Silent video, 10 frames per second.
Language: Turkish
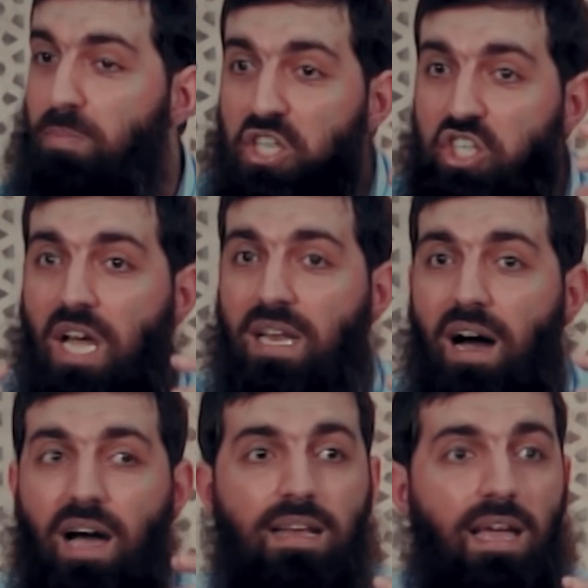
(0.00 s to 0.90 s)
4-5 tane
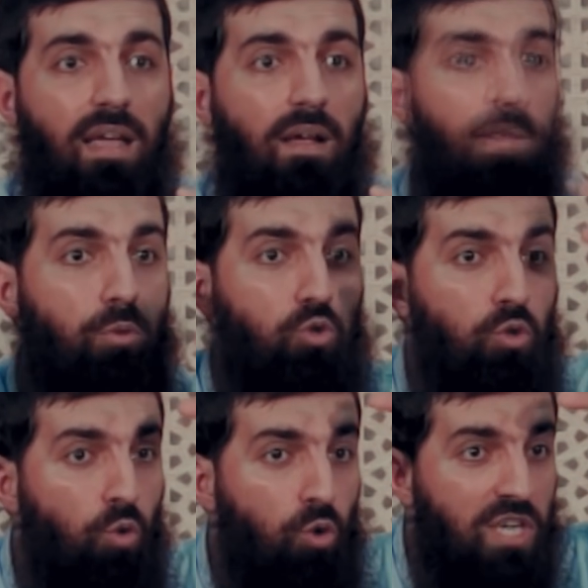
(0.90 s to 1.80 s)
aile
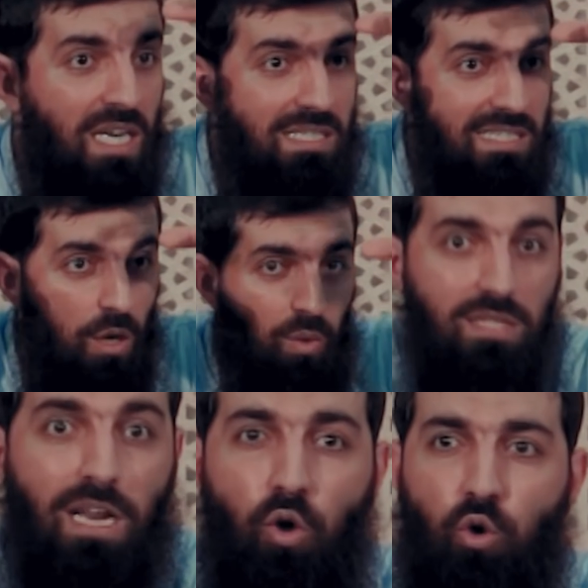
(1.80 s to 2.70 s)
bütün ülkenin
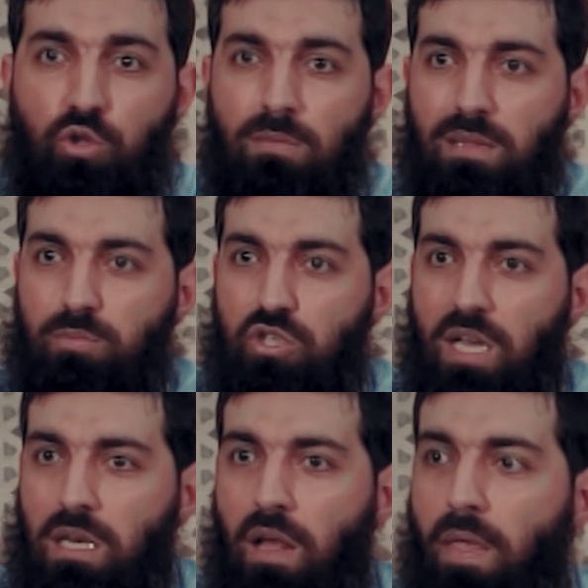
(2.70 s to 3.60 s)
servetine hortum
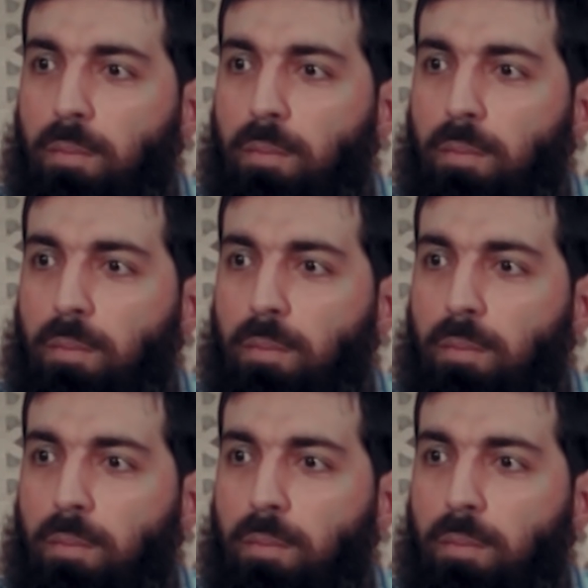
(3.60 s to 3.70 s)
atmışlar.